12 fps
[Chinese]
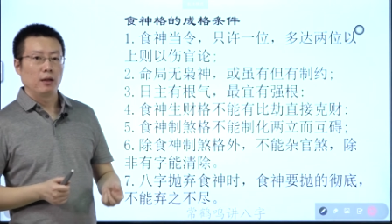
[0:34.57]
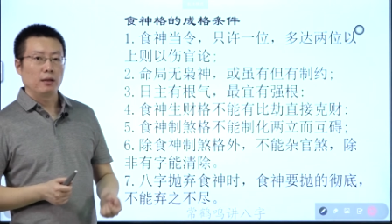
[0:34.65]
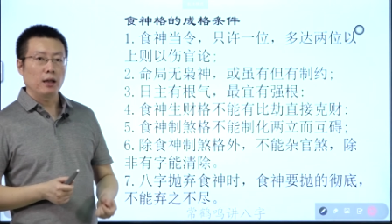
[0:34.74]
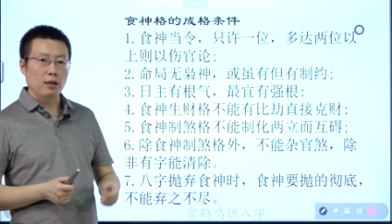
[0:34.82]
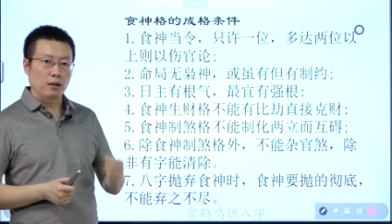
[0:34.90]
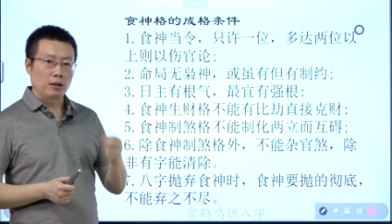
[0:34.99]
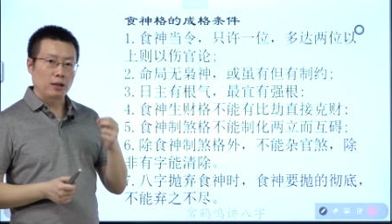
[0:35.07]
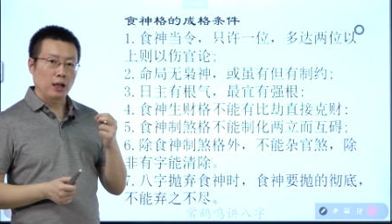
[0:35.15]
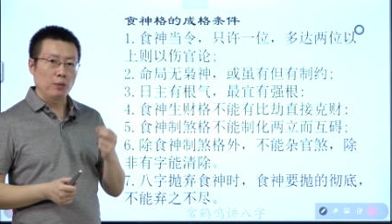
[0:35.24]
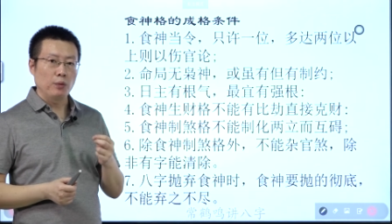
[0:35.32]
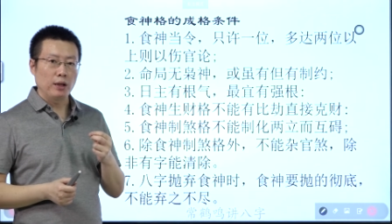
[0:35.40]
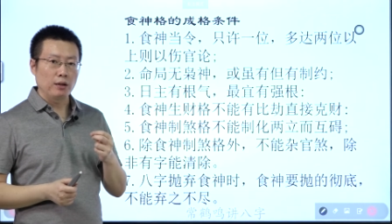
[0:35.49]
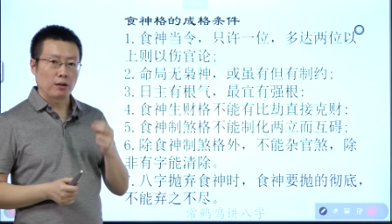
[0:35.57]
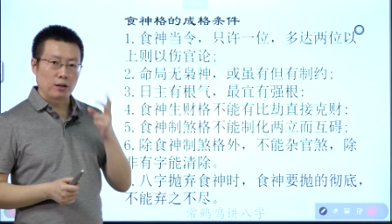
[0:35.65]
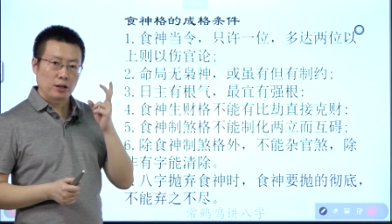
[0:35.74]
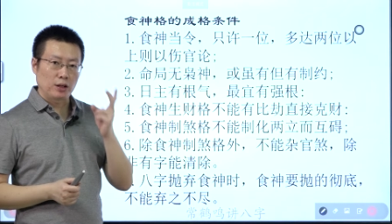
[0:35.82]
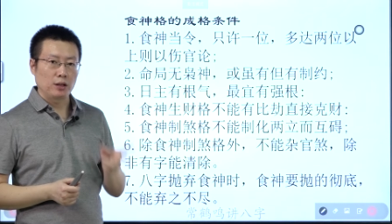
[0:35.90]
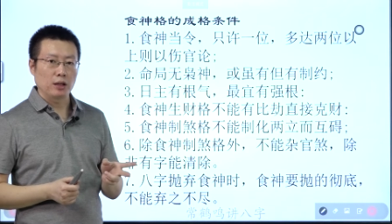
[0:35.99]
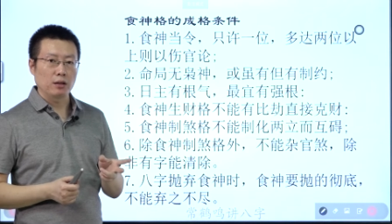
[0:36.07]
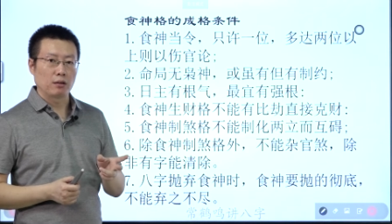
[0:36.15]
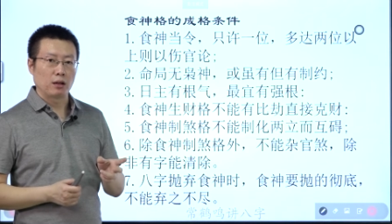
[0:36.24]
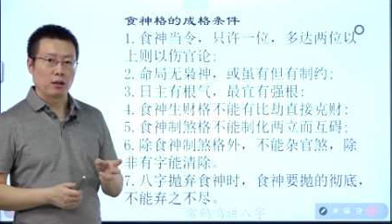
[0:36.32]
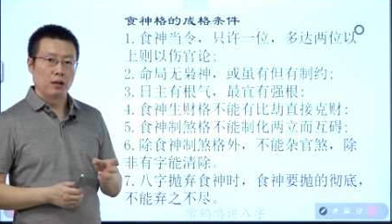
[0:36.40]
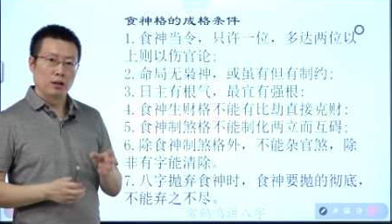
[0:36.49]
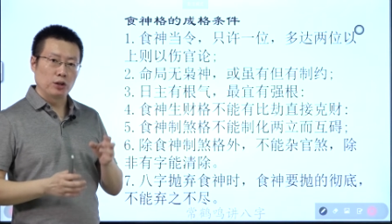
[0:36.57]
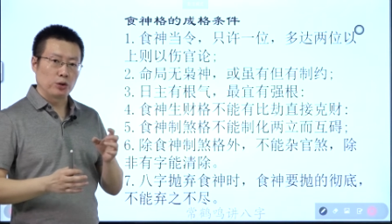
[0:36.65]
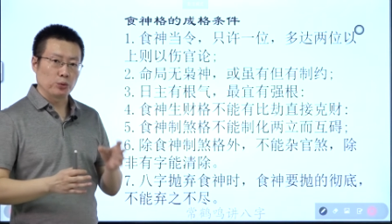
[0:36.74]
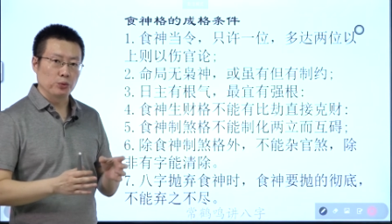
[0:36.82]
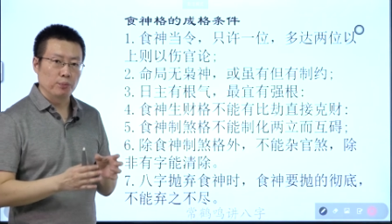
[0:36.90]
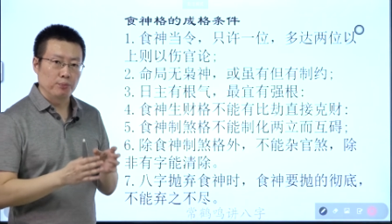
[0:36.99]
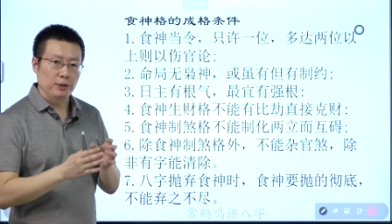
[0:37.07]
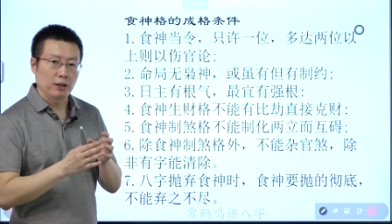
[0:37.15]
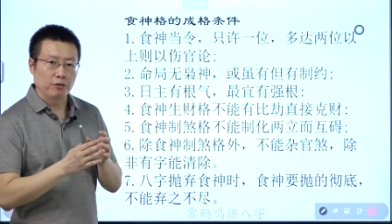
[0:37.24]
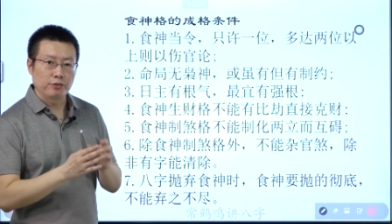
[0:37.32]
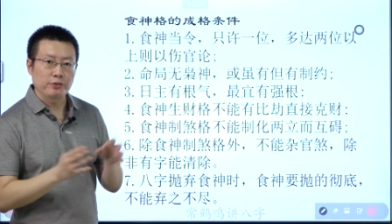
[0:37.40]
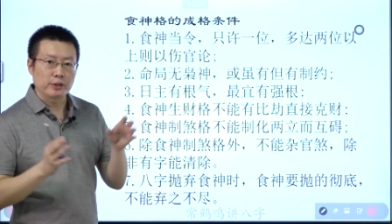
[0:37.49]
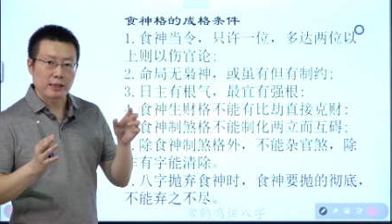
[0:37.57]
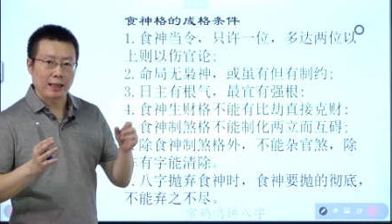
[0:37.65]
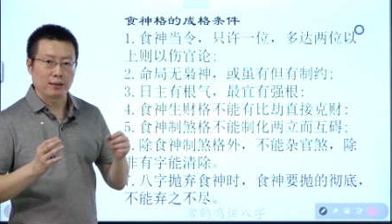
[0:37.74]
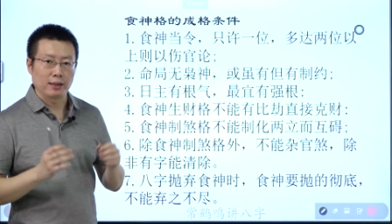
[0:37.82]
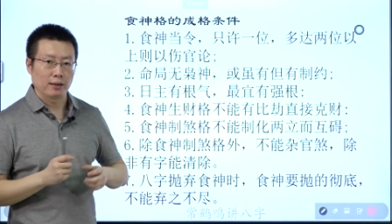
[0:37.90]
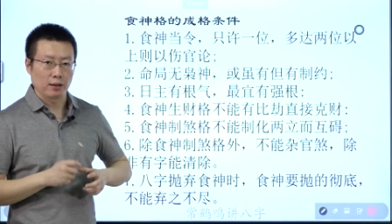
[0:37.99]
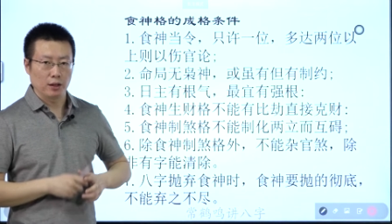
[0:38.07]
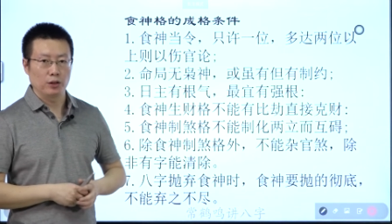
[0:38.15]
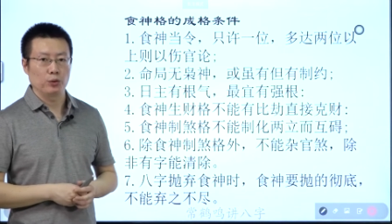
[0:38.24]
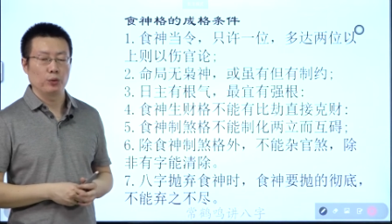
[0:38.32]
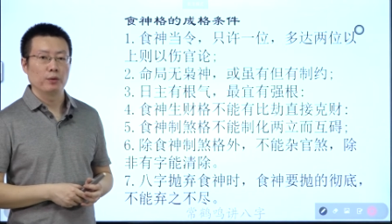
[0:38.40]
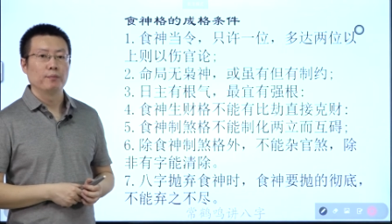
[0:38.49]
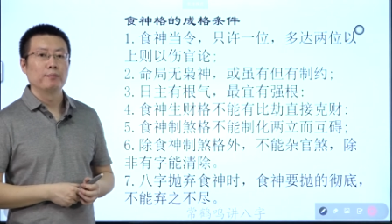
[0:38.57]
但是伤官格和时辰格是属于比较复杂的两个格局，